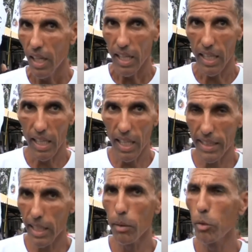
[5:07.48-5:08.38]
Et la
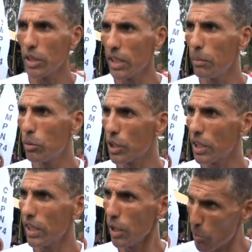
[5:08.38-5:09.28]
cérémonie des
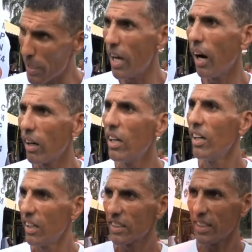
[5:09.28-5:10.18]
bougies, des lumières,
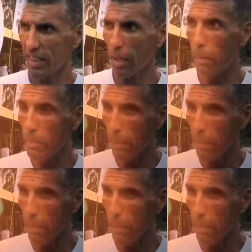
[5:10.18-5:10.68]
c'est quand même bien